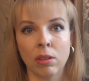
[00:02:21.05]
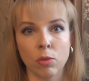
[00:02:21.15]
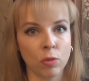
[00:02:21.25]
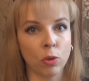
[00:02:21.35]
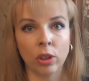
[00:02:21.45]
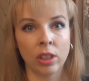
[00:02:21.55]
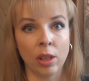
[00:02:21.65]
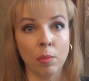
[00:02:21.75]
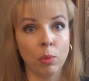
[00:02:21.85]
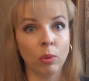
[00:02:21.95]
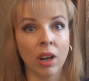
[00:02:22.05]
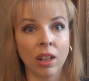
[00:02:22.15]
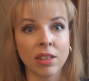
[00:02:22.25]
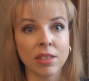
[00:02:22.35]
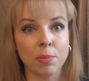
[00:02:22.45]
животное там
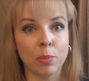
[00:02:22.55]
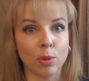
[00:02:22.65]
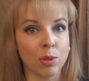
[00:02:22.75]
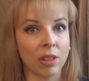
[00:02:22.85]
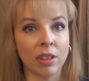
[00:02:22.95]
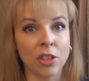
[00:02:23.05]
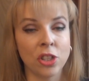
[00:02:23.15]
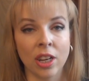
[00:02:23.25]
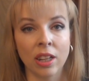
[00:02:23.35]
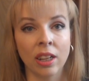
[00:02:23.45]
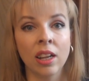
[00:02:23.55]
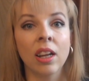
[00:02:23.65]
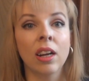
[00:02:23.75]
пугалось, просто кричало.